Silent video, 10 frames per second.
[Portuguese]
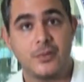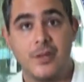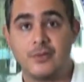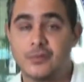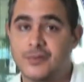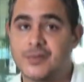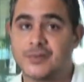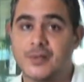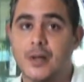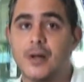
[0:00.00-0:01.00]
que é a
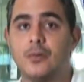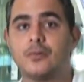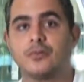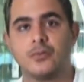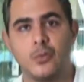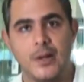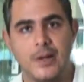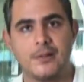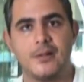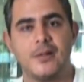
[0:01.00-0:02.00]
divisão do
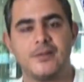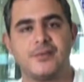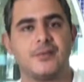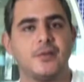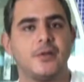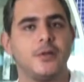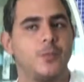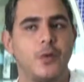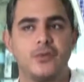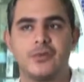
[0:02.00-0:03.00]
HD em si, que eu
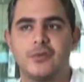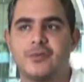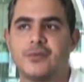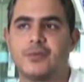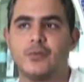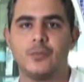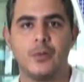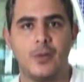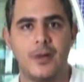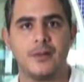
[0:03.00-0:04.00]
posso dividir o
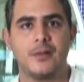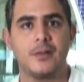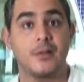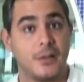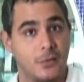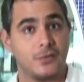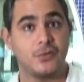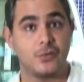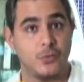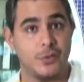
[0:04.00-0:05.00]
meu HD, que é o
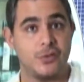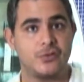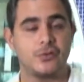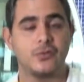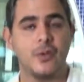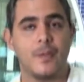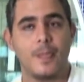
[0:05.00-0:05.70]
disco rígido,